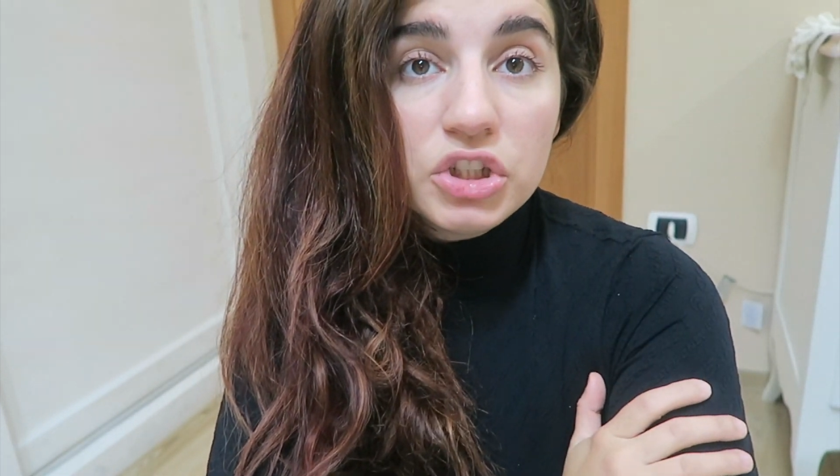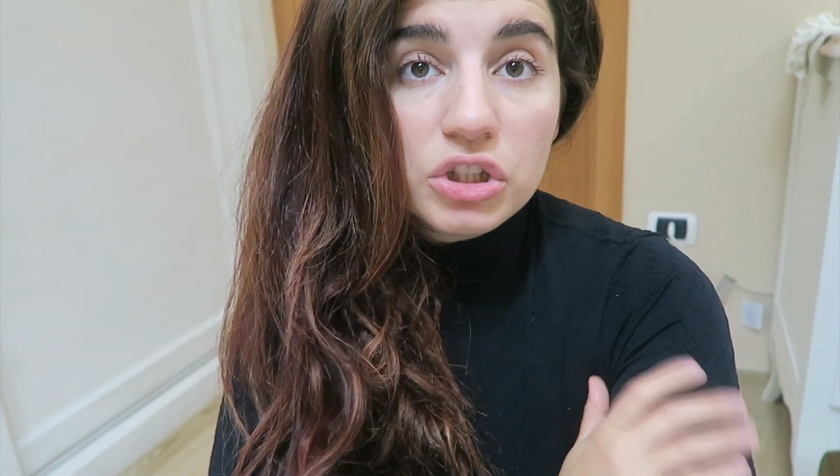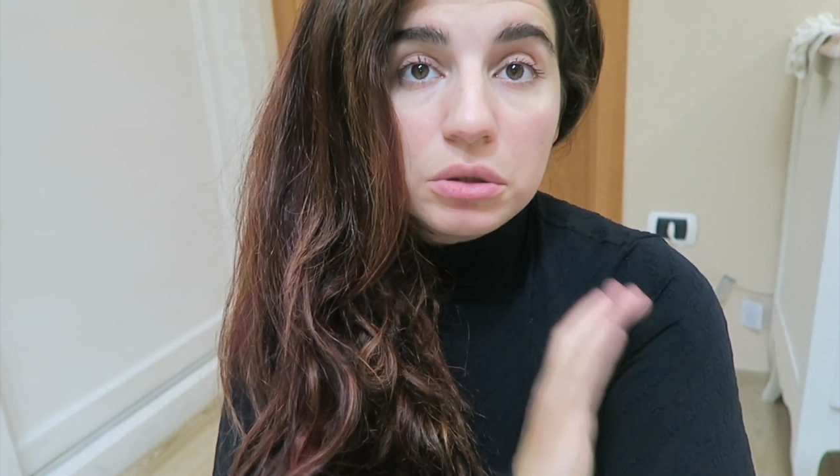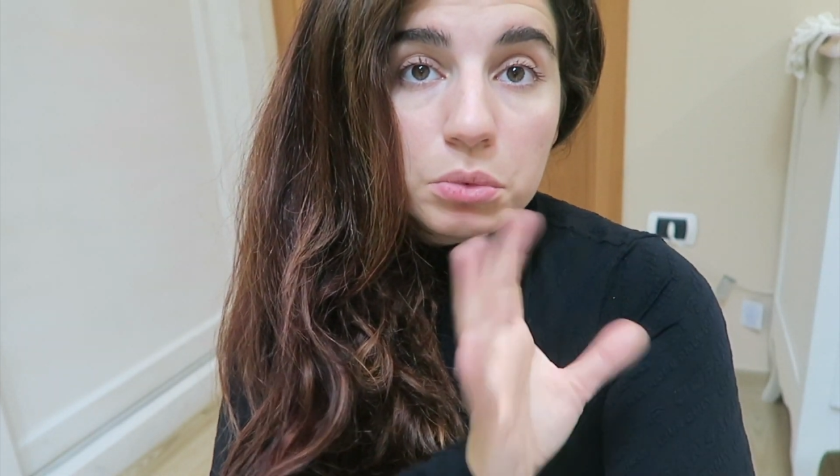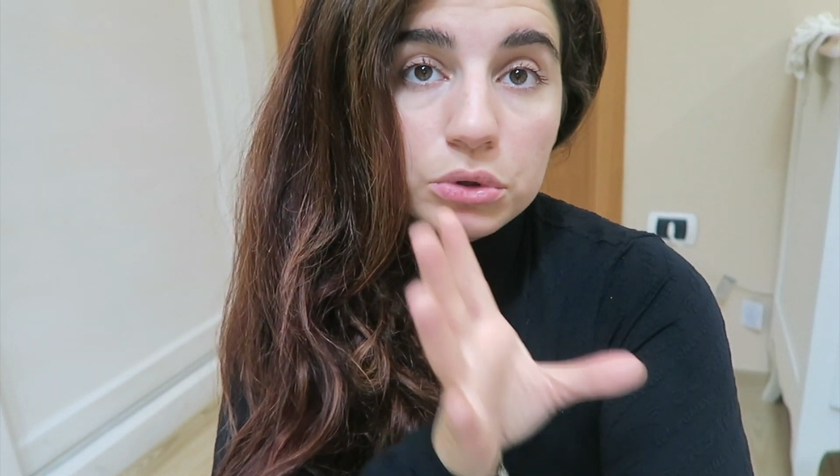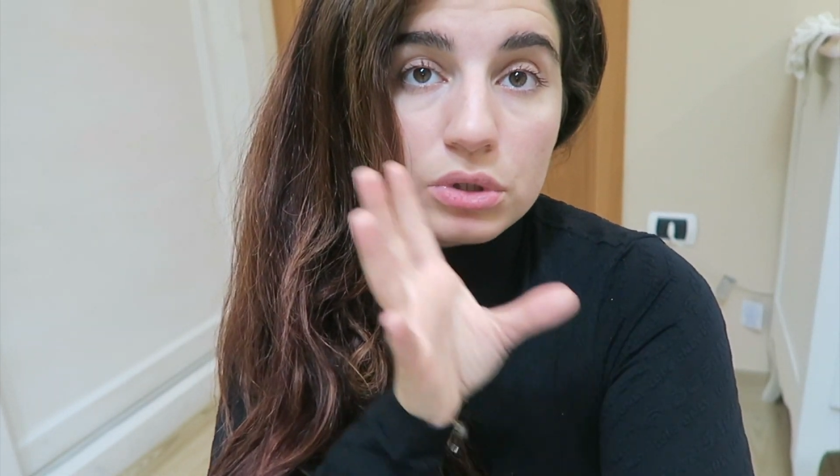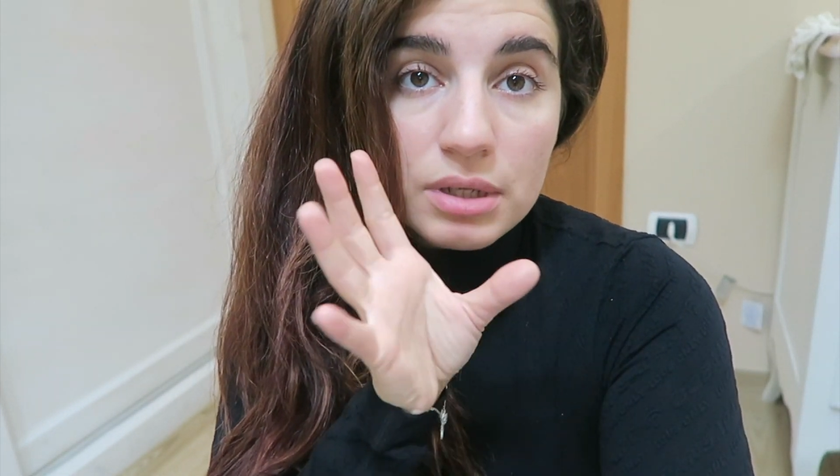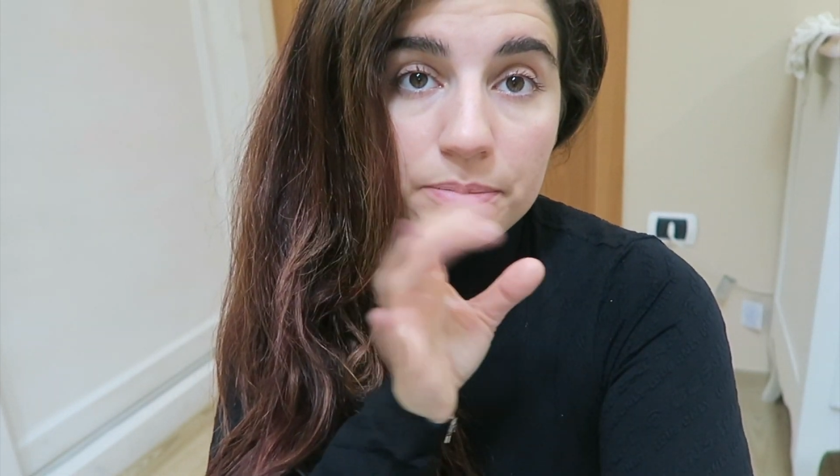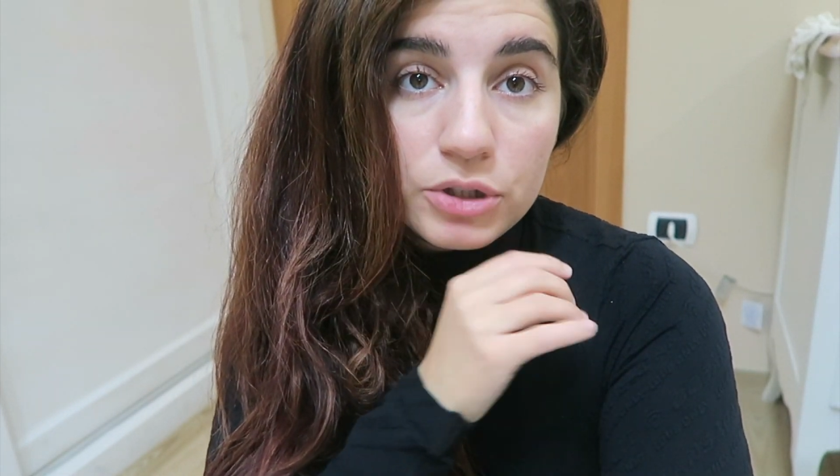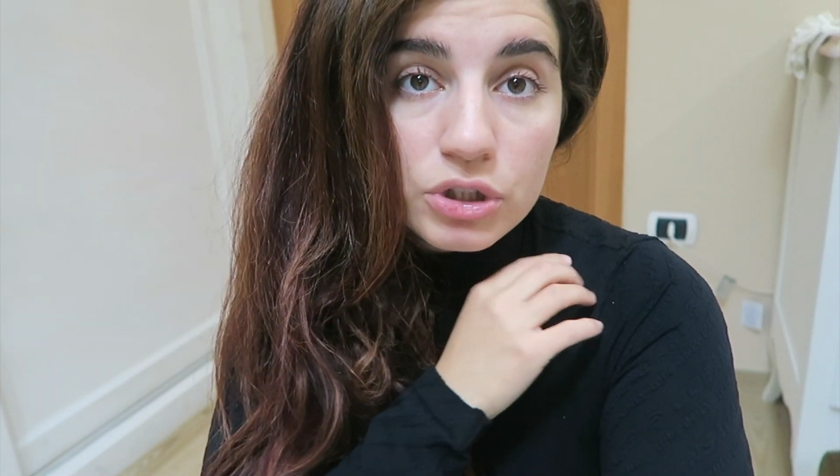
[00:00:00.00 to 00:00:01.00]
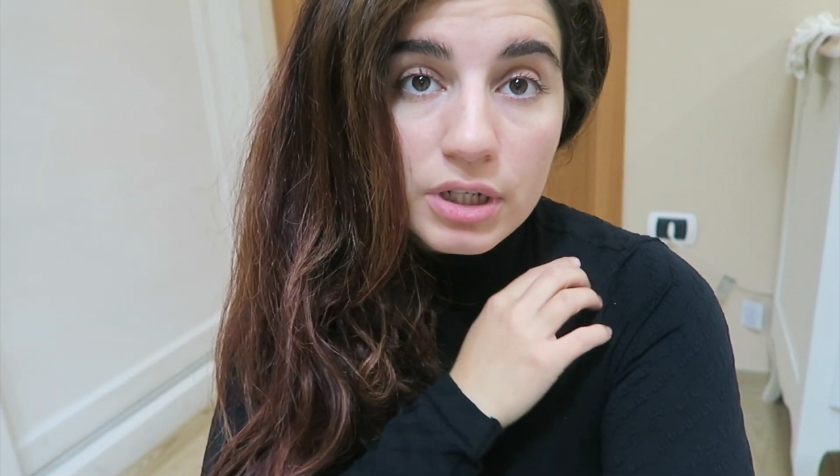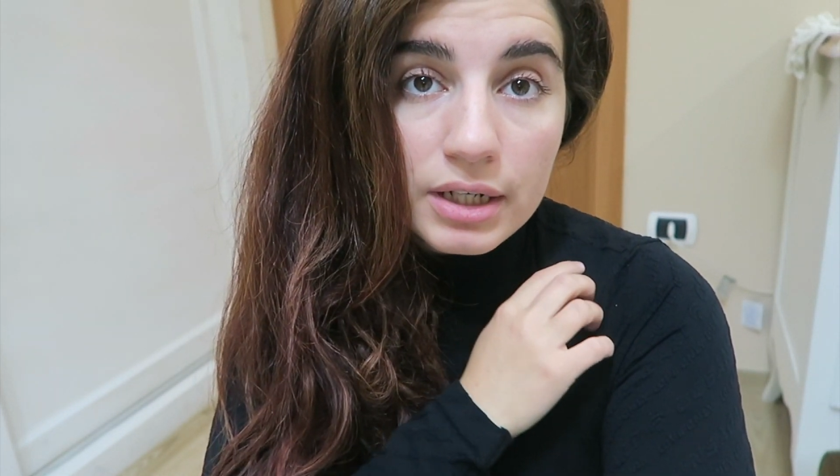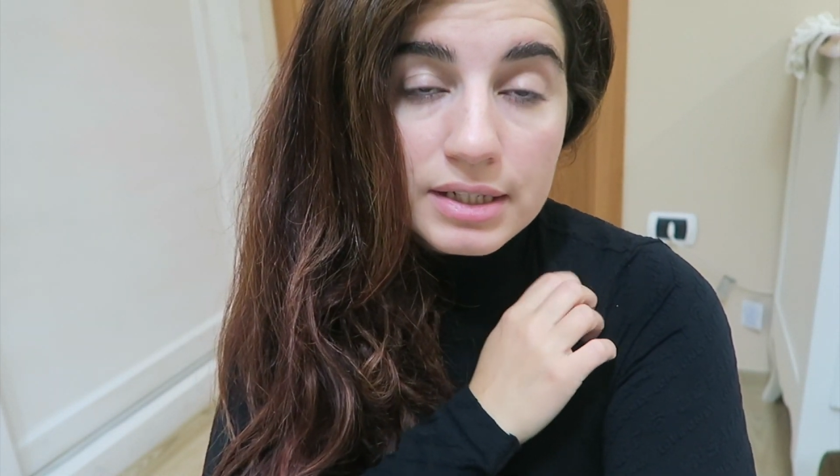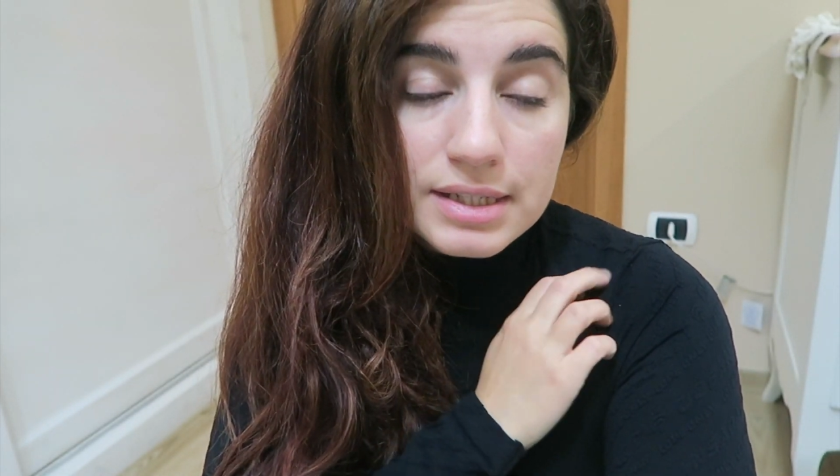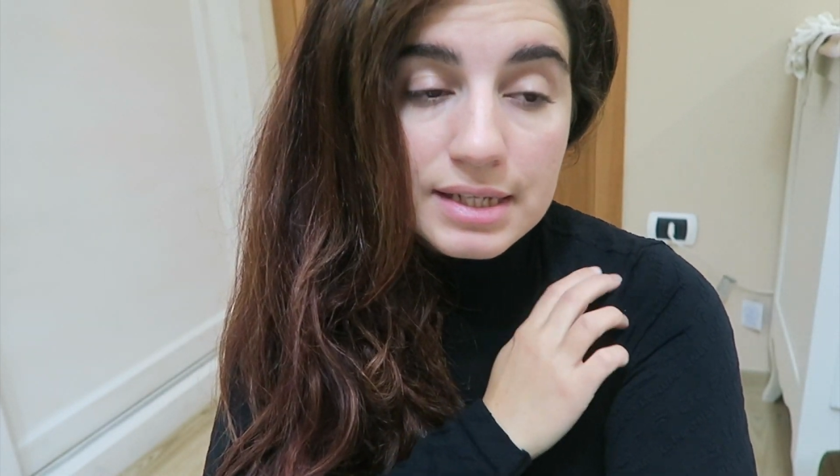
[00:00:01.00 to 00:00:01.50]
ricette molto semplici da
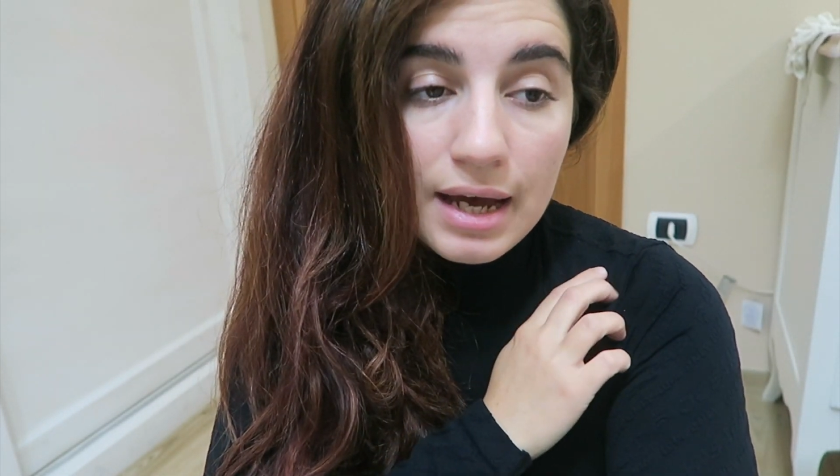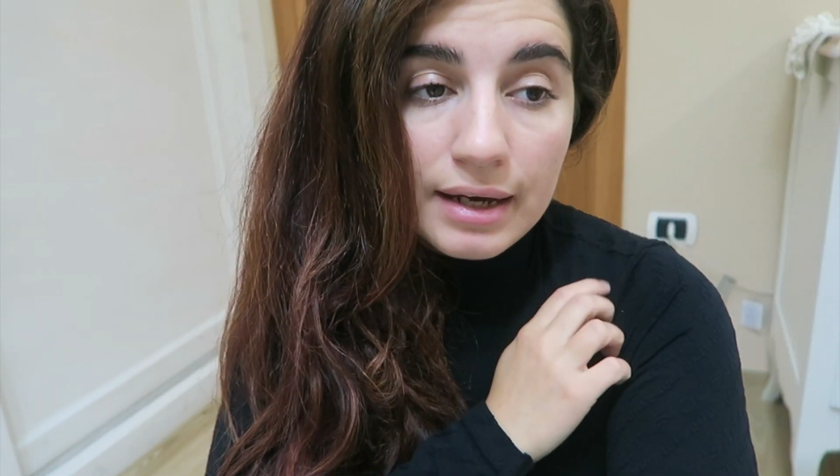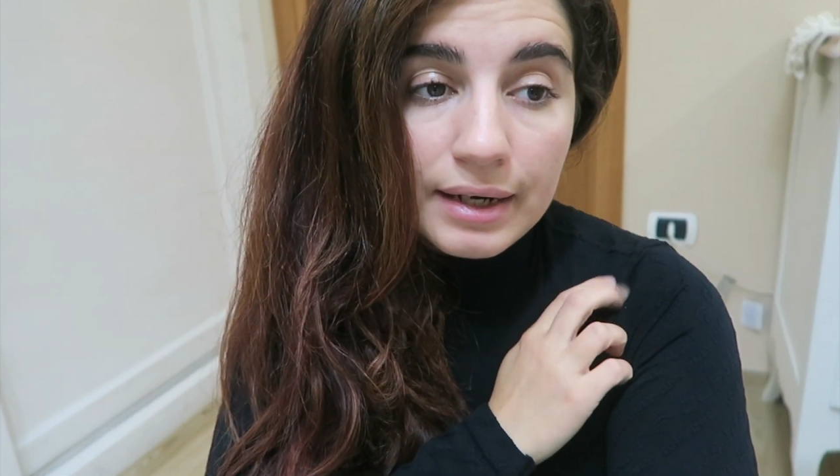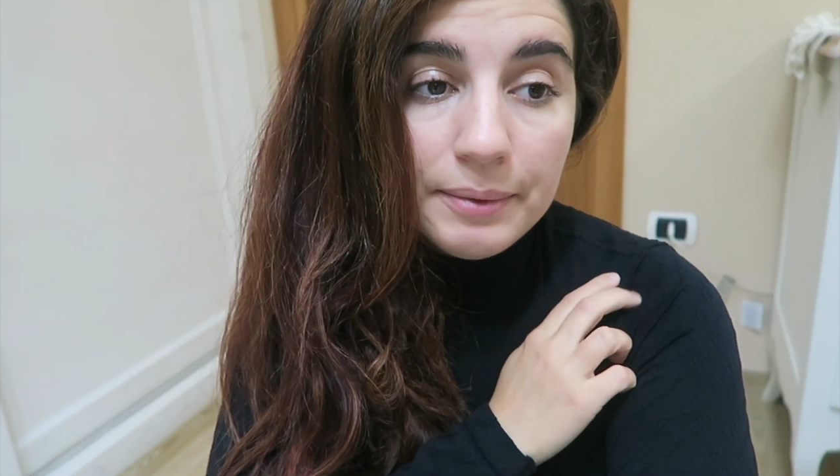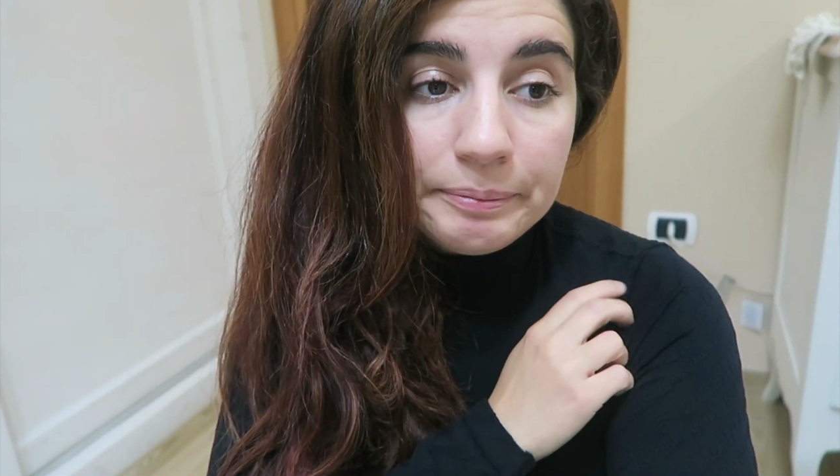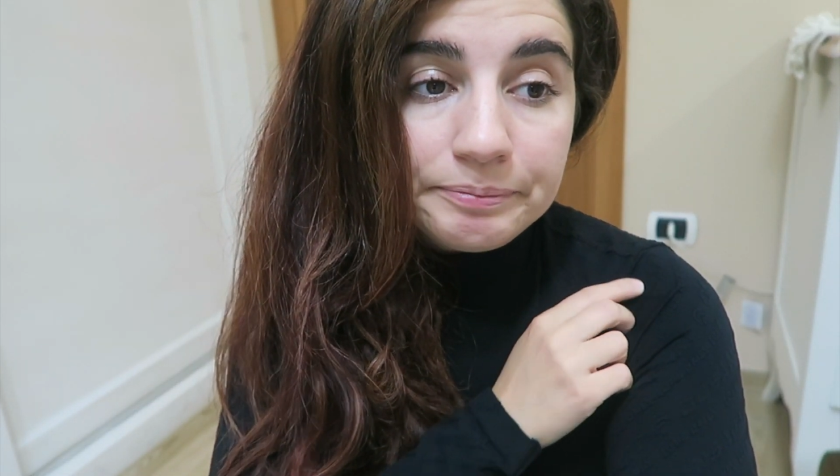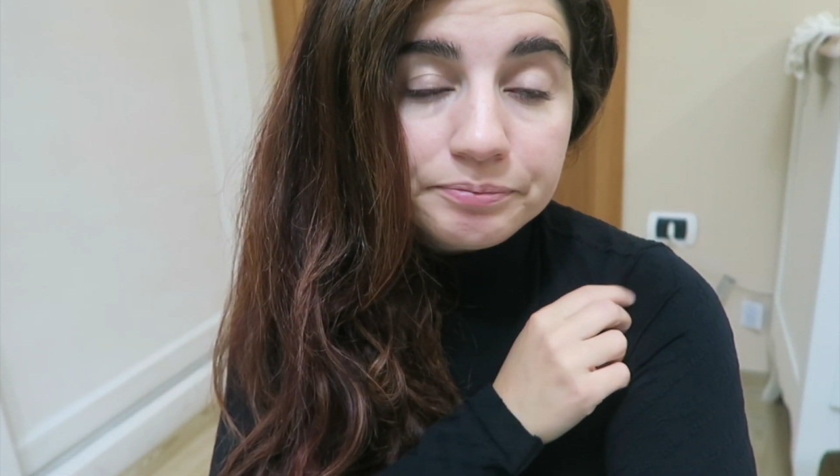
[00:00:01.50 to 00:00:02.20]
realizzare,